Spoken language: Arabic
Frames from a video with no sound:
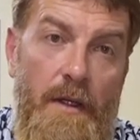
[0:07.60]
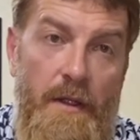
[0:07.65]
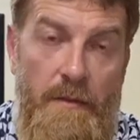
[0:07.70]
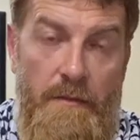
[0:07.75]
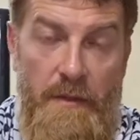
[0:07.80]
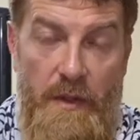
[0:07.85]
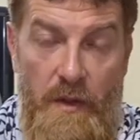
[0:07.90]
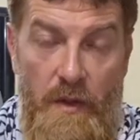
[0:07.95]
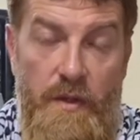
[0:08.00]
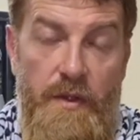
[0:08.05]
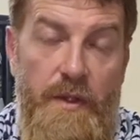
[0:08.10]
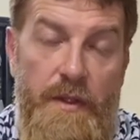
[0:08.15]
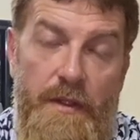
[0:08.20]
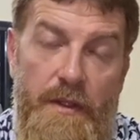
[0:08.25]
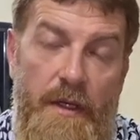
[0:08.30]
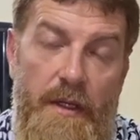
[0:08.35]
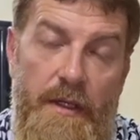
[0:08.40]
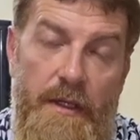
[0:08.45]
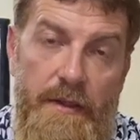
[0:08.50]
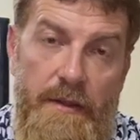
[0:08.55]
من أسرة
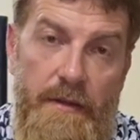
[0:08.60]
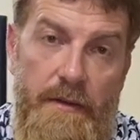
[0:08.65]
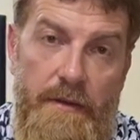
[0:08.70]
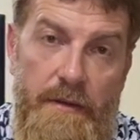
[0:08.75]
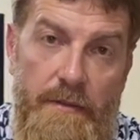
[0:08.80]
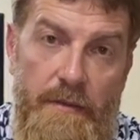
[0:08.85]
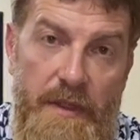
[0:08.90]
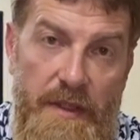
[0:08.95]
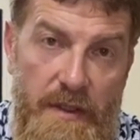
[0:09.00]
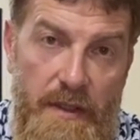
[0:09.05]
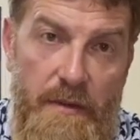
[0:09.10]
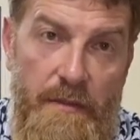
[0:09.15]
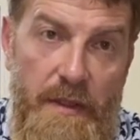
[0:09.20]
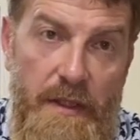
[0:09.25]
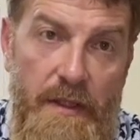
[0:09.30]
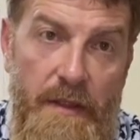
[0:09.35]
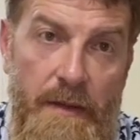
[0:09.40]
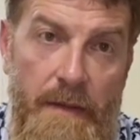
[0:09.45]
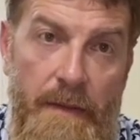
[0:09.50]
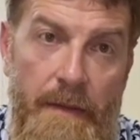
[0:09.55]
قناة بي سي
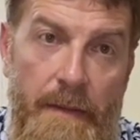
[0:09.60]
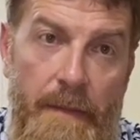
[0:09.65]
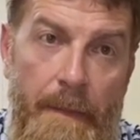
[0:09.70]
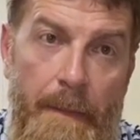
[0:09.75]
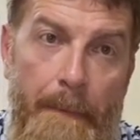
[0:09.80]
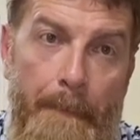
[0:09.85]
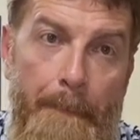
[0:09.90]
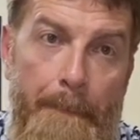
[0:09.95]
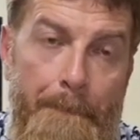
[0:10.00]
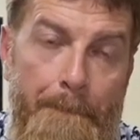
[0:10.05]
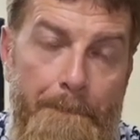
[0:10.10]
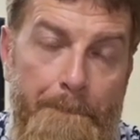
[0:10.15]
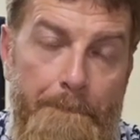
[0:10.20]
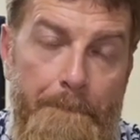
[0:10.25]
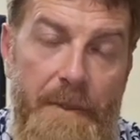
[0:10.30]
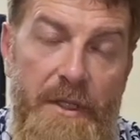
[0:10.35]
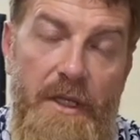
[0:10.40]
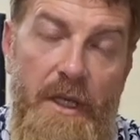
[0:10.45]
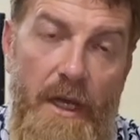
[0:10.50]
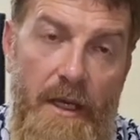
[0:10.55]
بي
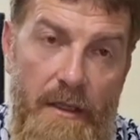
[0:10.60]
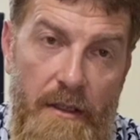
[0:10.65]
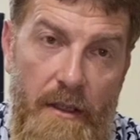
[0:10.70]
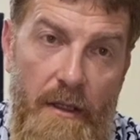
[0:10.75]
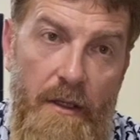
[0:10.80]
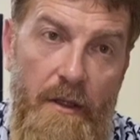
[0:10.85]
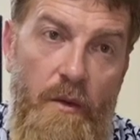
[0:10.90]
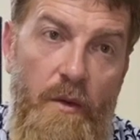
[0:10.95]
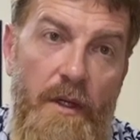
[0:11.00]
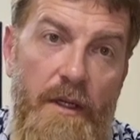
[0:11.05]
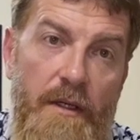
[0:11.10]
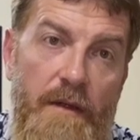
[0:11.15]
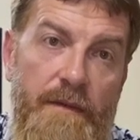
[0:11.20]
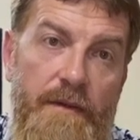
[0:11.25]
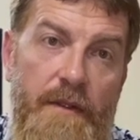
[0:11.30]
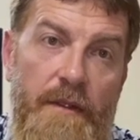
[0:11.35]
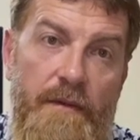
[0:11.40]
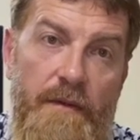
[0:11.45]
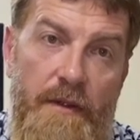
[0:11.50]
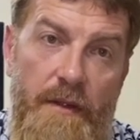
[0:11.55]
بدي أحيي إخواننا
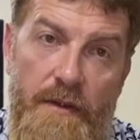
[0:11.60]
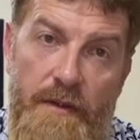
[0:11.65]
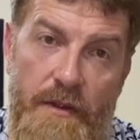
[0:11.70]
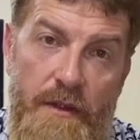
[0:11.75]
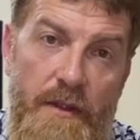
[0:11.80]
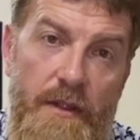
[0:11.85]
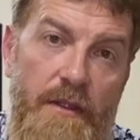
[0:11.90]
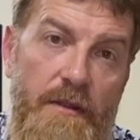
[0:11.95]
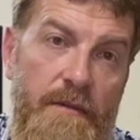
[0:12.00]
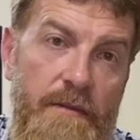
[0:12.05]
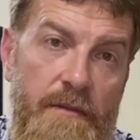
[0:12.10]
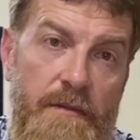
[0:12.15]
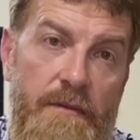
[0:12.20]
في فلسطين